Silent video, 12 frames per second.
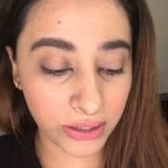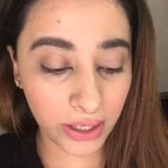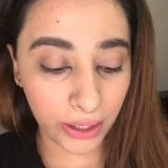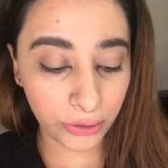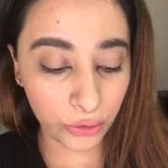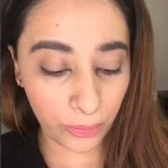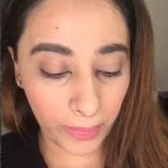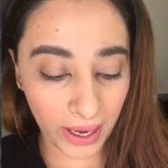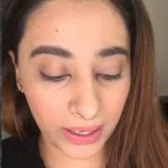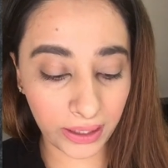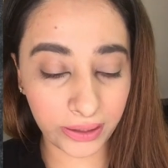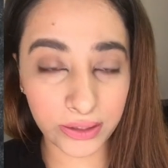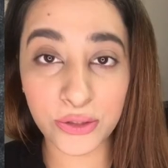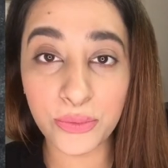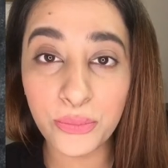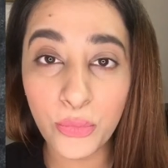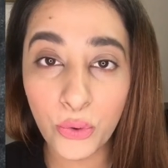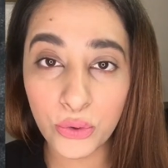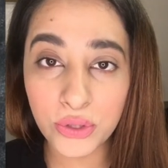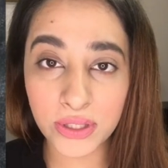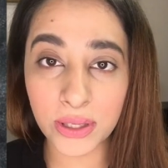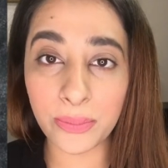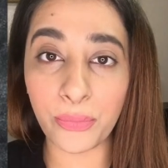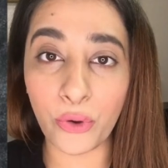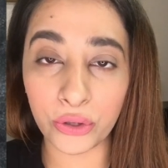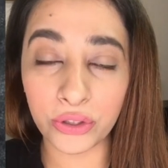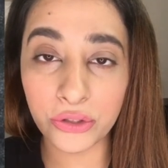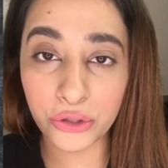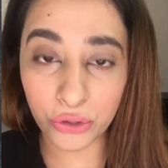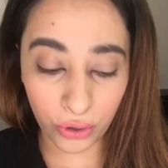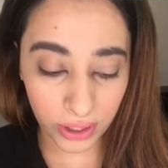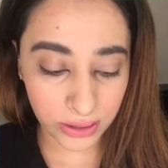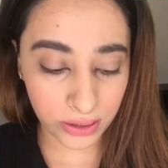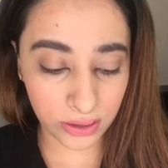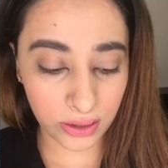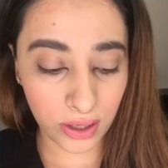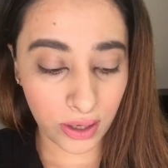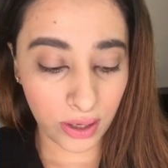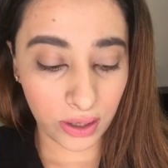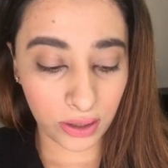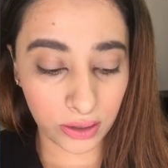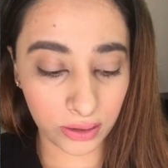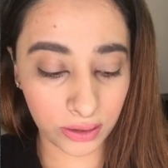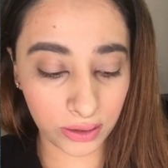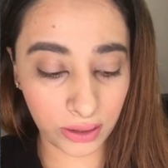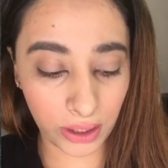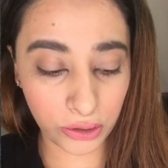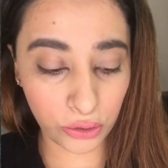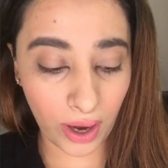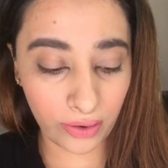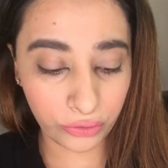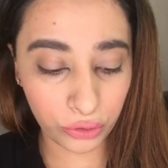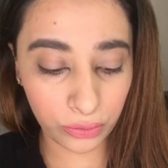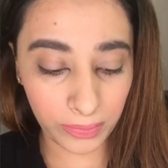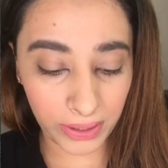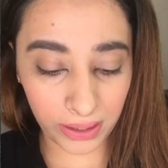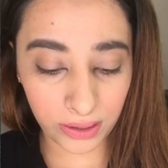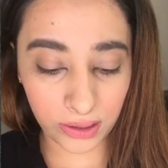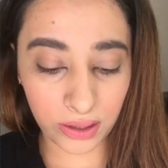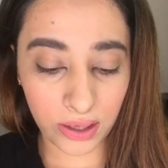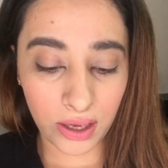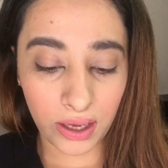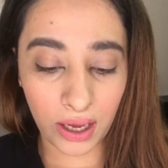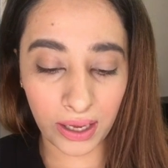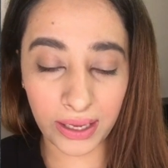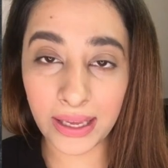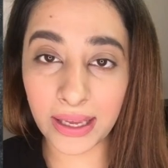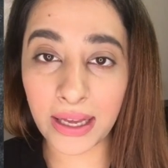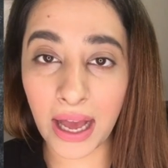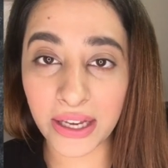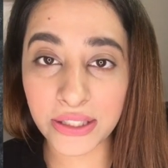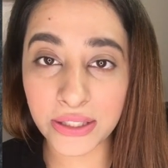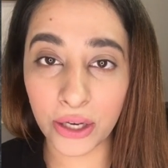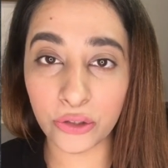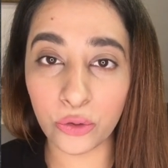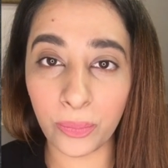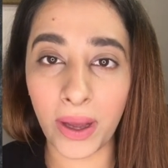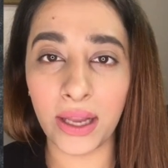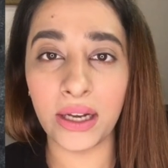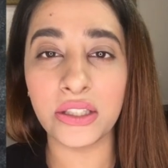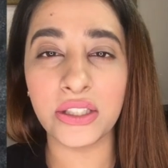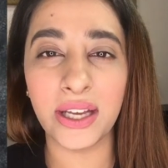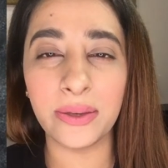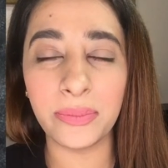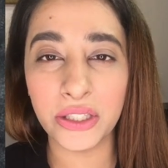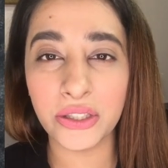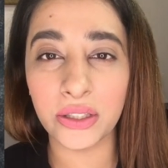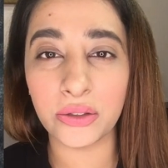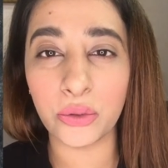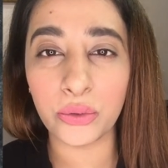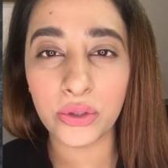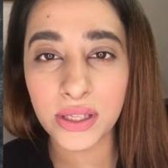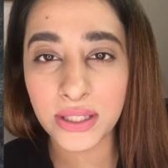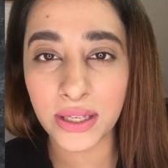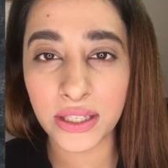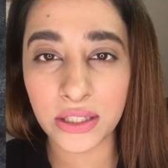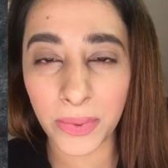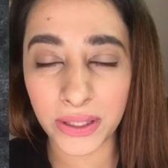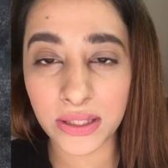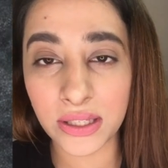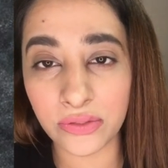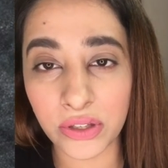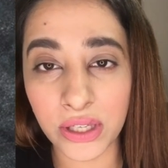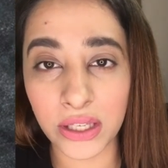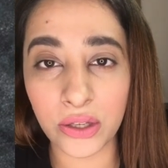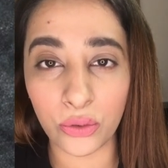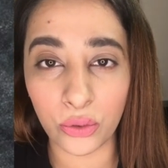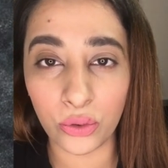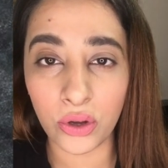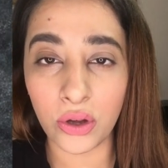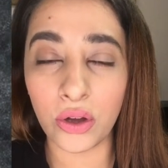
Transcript: शेडो पैलेट इज़ द मोस्ट इम्पॉर्टेंट चॉइस दैट यू हैव टू मेक एक आई शेडो पैलेट चाहे बेशक थोड़ा सा एक्सपेंसिव ही हो